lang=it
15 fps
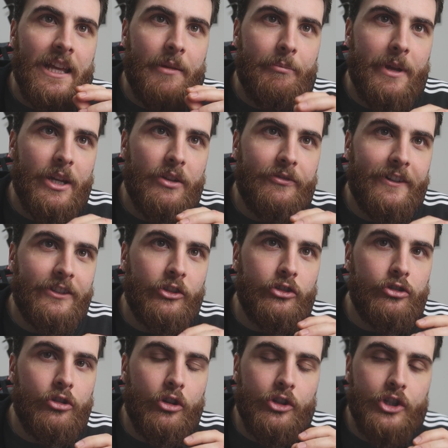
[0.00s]
mi hanno fatto
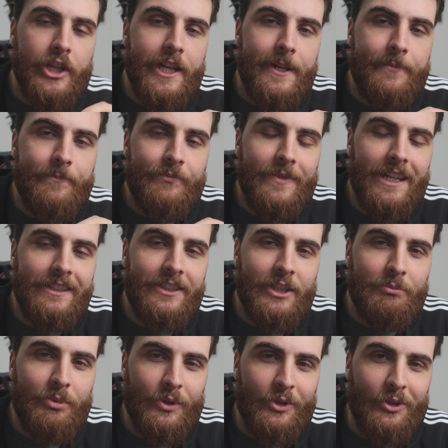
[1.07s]
storcere a
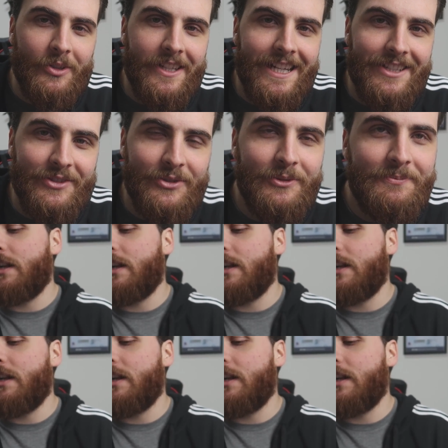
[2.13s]
dir poco il naso.